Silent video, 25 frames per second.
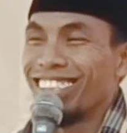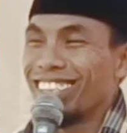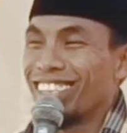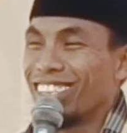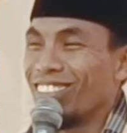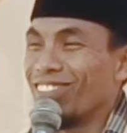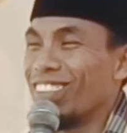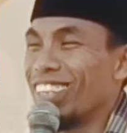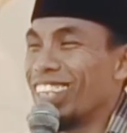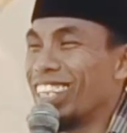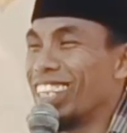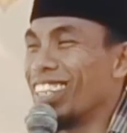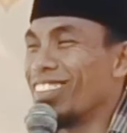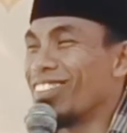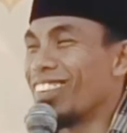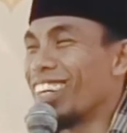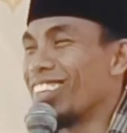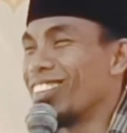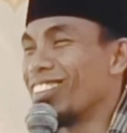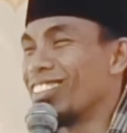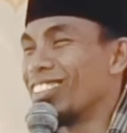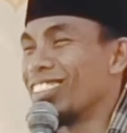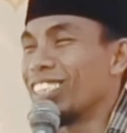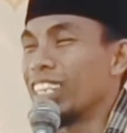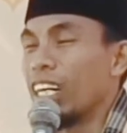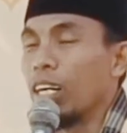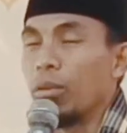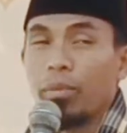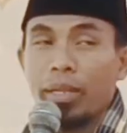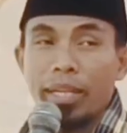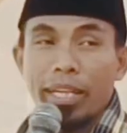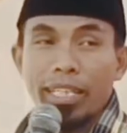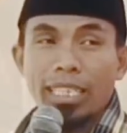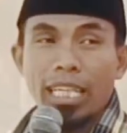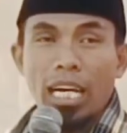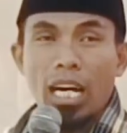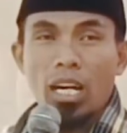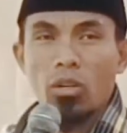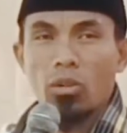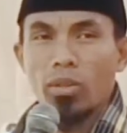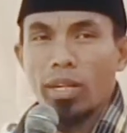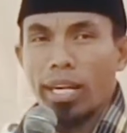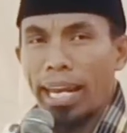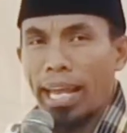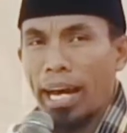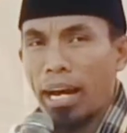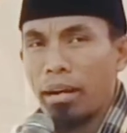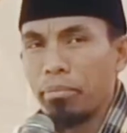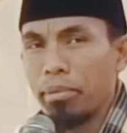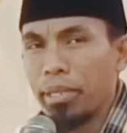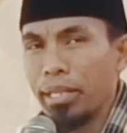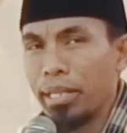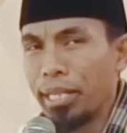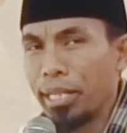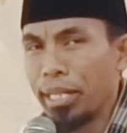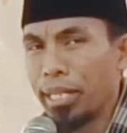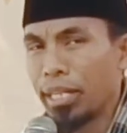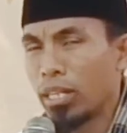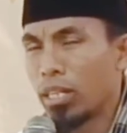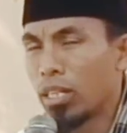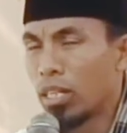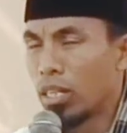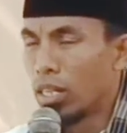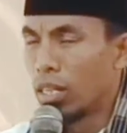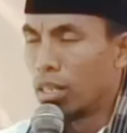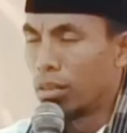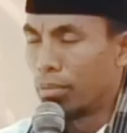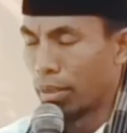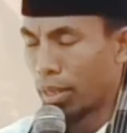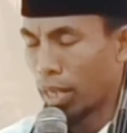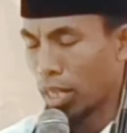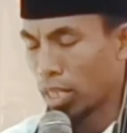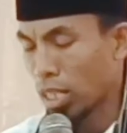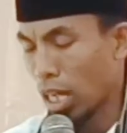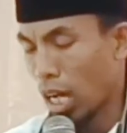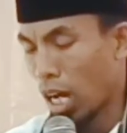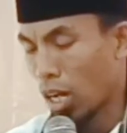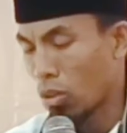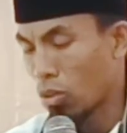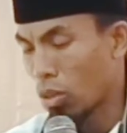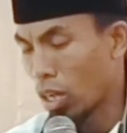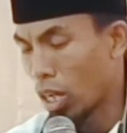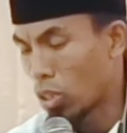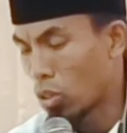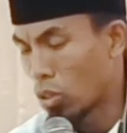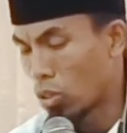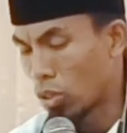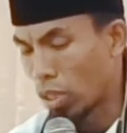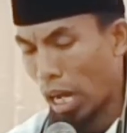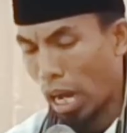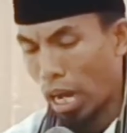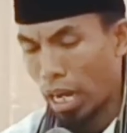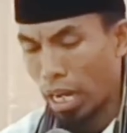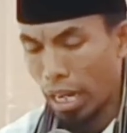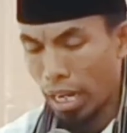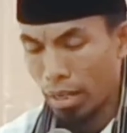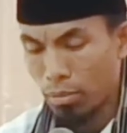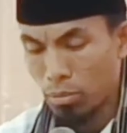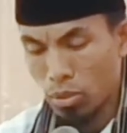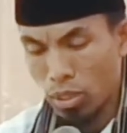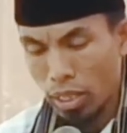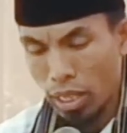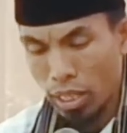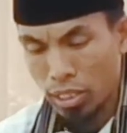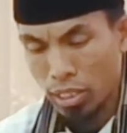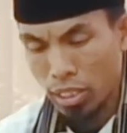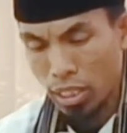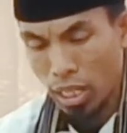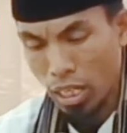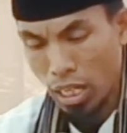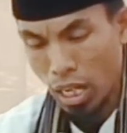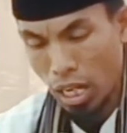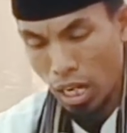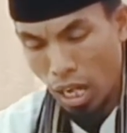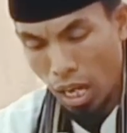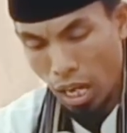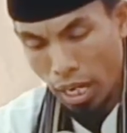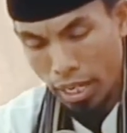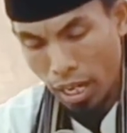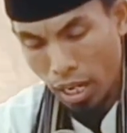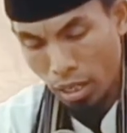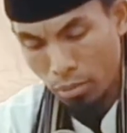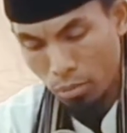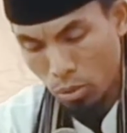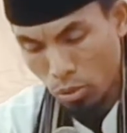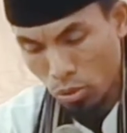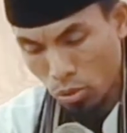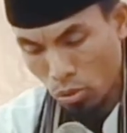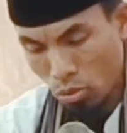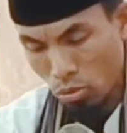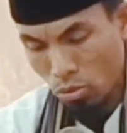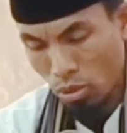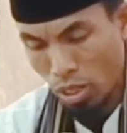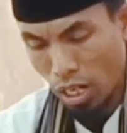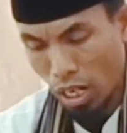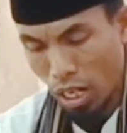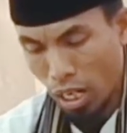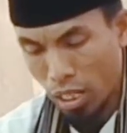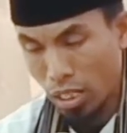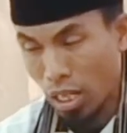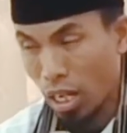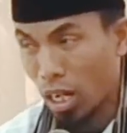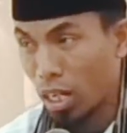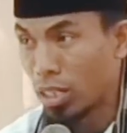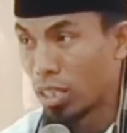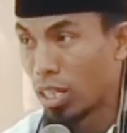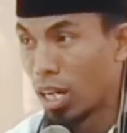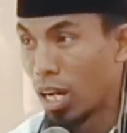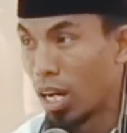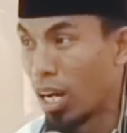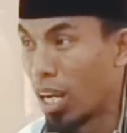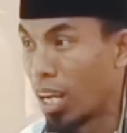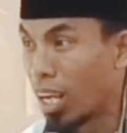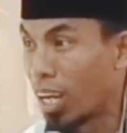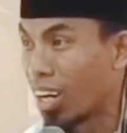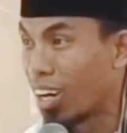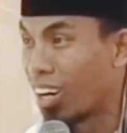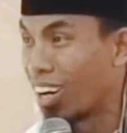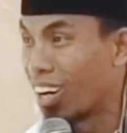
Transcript: Sibili ba ngocak makisarong nga lamiri makisarong nga donggala mun esen alaya mutu ala yahya.